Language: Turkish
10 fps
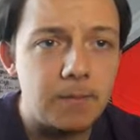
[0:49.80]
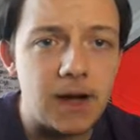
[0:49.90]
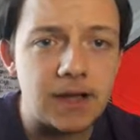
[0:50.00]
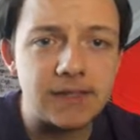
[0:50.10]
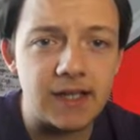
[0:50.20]

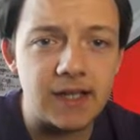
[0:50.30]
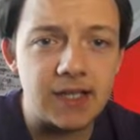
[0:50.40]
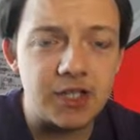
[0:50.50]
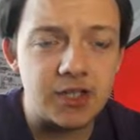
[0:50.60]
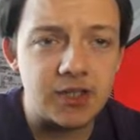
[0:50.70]
Martial'le
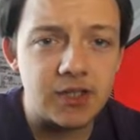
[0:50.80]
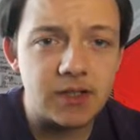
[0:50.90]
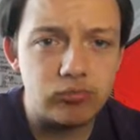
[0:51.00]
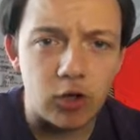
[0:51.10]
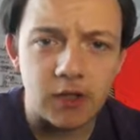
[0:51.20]

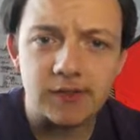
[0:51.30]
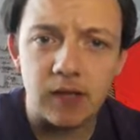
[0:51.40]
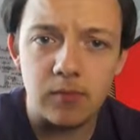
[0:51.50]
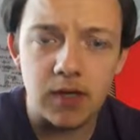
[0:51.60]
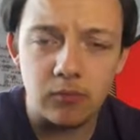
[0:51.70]
kaçırdık. Bu arada
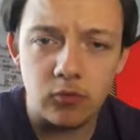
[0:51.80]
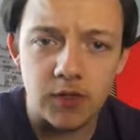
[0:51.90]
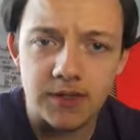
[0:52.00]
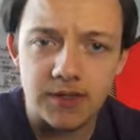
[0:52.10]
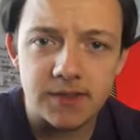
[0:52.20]
tam
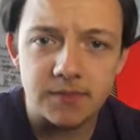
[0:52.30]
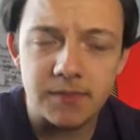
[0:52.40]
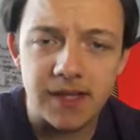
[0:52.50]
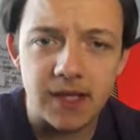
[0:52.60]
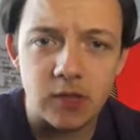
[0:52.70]
kadro hazırız.
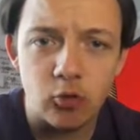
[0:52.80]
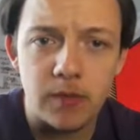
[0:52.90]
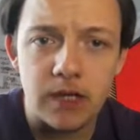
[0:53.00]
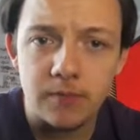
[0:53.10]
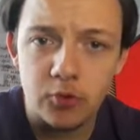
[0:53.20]
Bir tek
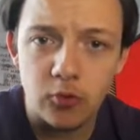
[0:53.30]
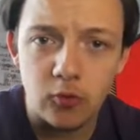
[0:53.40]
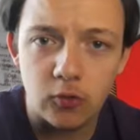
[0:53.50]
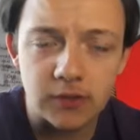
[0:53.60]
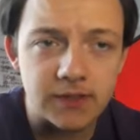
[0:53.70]
Endombele'miz
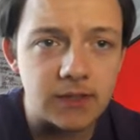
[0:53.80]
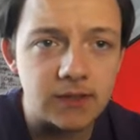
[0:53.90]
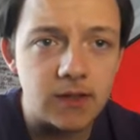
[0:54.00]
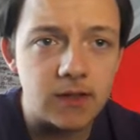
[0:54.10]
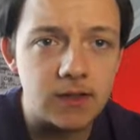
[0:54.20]
yok orta
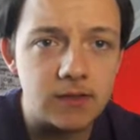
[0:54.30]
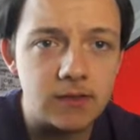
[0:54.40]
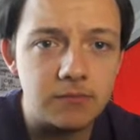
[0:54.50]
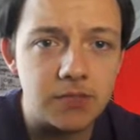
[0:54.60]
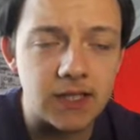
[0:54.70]
sahada.
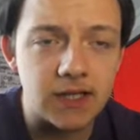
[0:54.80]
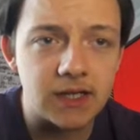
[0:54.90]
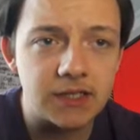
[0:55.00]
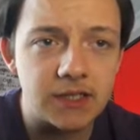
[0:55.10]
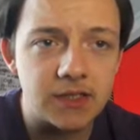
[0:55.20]

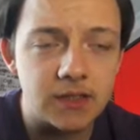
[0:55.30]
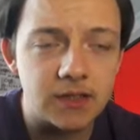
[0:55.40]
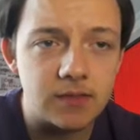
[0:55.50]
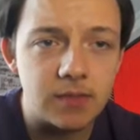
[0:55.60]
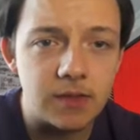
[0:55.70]
Sarkar
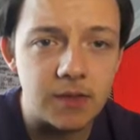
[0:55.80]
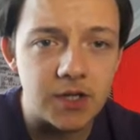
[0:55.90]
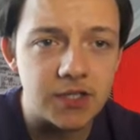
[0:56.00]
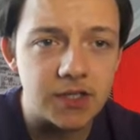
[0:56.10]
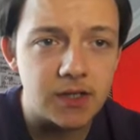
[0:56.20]
cezalısı bir
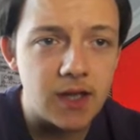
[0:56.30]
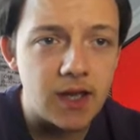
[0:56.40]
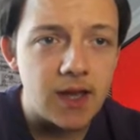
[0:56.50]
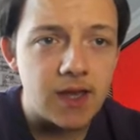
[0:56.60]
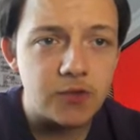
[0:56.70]
maçlık.
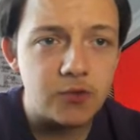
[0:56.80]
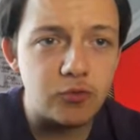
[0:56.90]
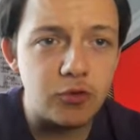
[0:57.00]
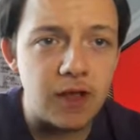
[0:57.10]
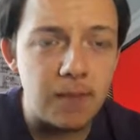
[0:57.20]

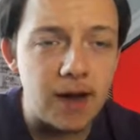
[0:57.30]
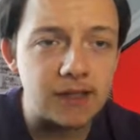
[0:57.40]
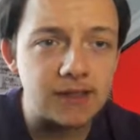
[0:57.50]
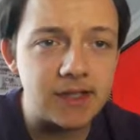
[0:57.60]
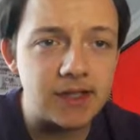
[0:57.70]
Süle,
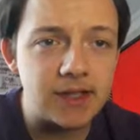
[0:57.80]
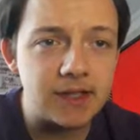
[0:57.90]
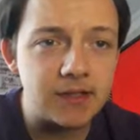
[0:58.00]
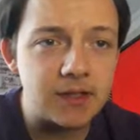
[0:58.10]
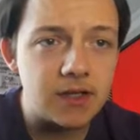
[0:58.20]

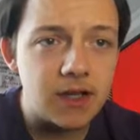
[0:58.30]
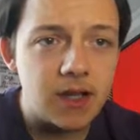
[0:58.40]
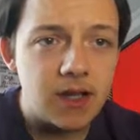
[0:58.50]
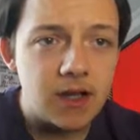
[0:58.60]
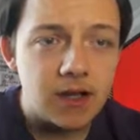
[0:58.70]
Martial'le
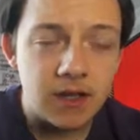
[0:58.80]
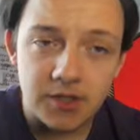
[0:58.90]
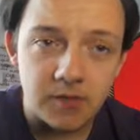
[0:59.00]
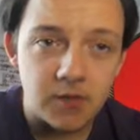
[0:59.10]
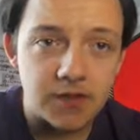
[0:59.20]

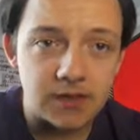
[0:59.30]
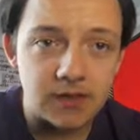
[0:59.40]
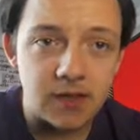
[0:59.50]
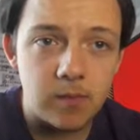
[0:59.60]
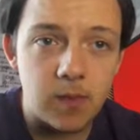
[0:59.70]
Kaçan
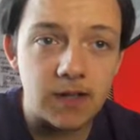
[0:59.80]
fırsatlar.